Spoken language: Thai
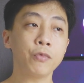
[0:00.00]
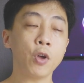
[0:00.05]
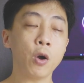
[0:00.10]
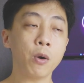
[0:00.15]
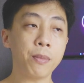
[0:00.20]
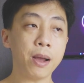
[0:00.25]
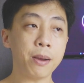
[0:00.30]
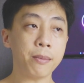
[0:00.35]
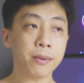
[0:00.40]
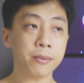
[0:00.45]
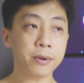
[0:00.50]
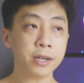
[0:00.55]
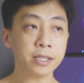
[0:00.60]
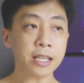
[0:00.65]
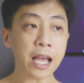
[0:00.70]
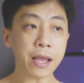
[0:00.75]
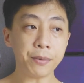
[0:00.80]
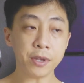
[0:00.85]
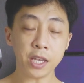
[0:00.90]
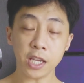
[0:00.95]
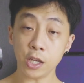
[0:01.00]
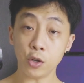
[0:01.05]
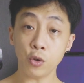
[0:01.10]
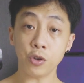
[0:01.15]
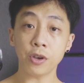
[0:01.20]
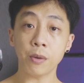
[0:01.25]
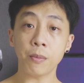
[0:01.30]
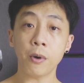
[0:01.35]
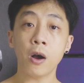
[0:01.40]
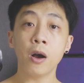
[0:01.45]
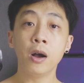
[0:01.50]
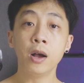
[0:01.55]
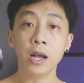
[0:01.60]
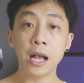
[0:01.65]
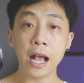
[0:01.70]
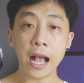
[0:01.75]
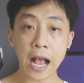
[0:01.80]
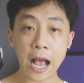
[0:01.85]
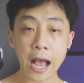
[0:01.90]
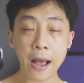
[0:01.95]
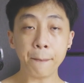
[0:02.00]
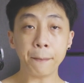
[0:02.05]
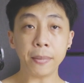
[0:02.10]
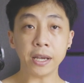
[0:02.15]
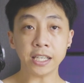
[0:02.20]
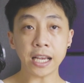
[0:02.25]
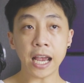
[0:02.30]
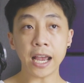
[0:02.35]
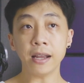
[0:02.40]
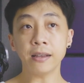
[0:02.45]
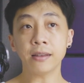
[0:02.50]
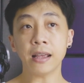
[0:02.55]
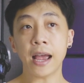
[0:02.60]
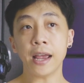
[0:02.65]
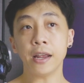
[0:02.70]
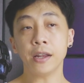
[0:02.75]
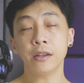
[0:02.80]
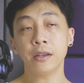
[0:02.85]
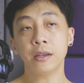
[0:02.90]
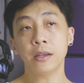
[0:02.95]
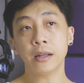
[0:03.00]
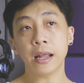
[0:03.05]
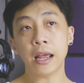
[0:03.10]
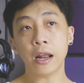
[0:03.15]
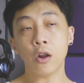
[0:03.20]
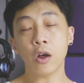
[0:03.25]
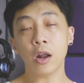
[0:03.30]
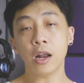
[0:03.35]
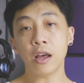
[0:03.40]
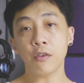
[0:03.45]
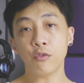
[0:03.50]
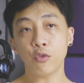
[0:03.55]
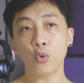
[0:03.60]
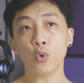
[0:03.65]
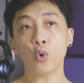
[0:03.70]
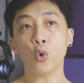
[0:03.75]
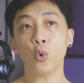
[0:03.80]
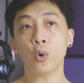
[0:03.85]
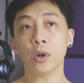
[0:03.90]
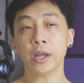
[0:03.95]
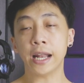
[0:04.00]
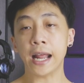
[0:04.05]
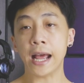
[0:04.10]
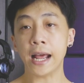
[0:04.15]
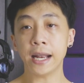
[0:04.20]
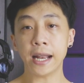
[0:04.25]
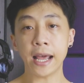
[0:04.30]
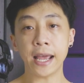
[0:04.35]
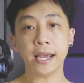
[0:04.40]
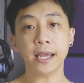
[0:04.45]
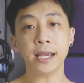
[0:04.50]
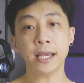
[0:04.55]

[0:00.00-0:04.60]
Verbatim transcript: ออกแบบมาเพื่อสาย PE โดยเฉพาะห้ามไปใช้สายไนลอนและฟูโรเลยนะใน